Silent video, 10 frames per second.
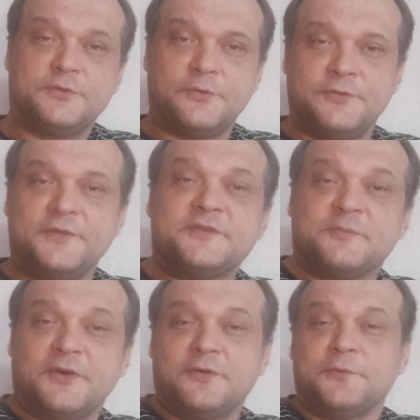крутить
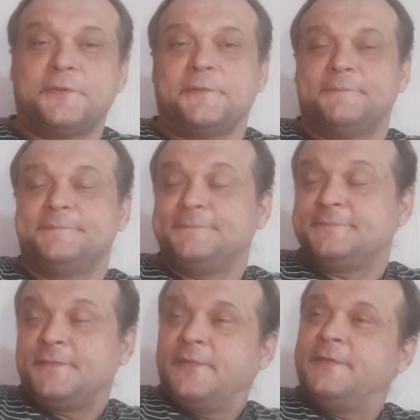самокрутки?
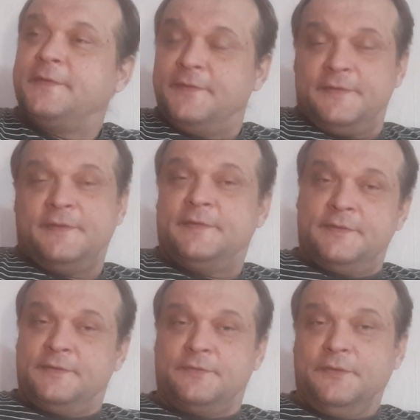
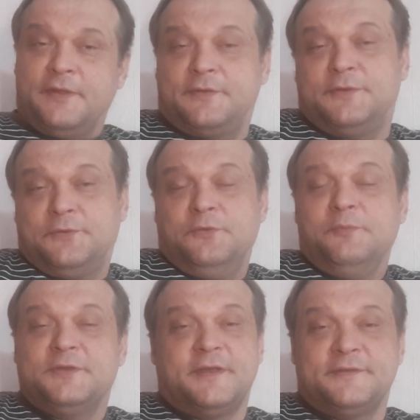Вот так. А другой
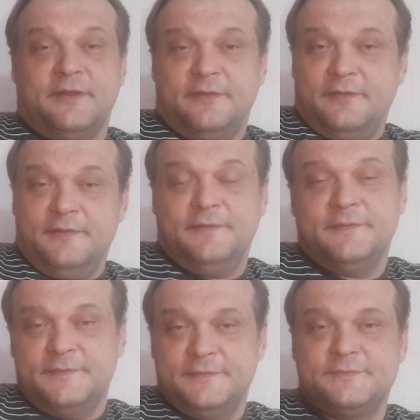мне сказал,
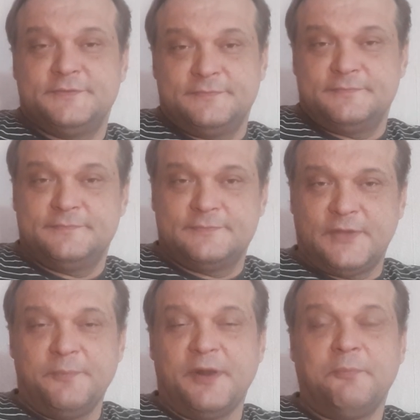
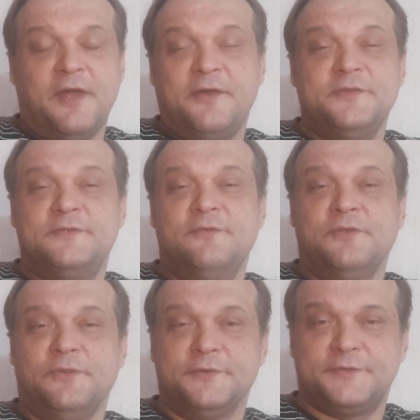ты прям как из
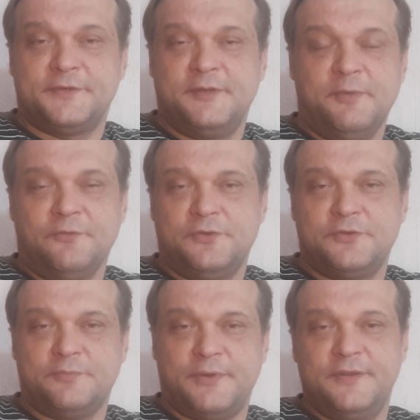90-х, тебе вот
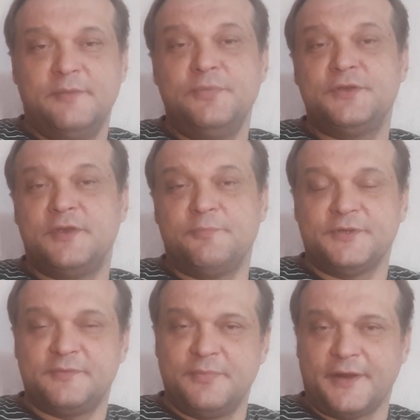еще пойти бычки
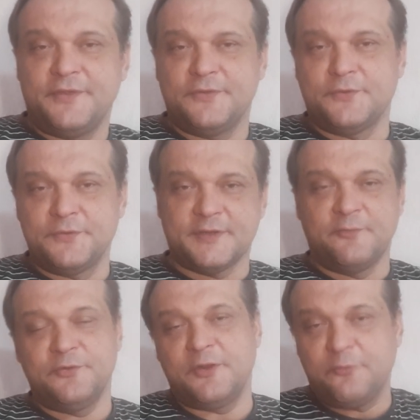пособирать и то же
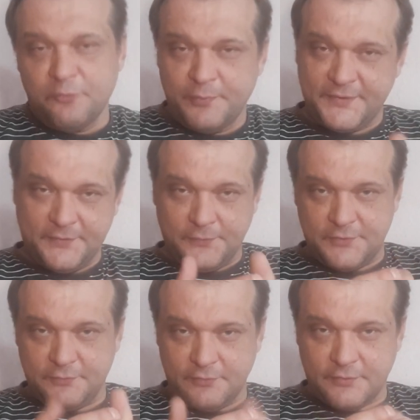самое, вот это вот
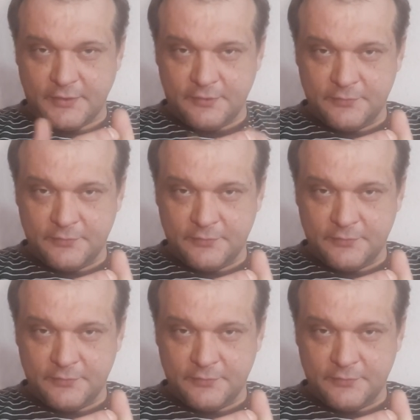позакручивать вот так